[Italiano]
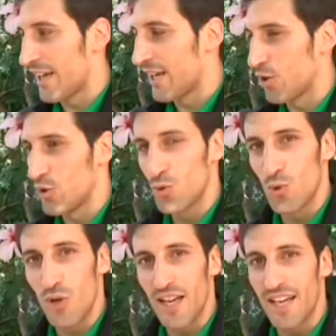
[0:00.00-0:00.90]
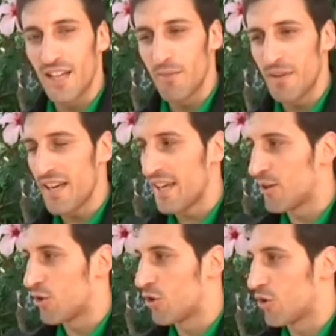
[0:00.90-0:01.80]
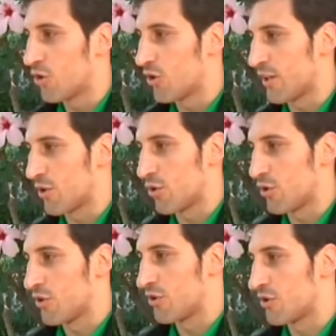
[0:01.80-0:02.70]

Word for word: ero di turno al CARA di Mineo, ero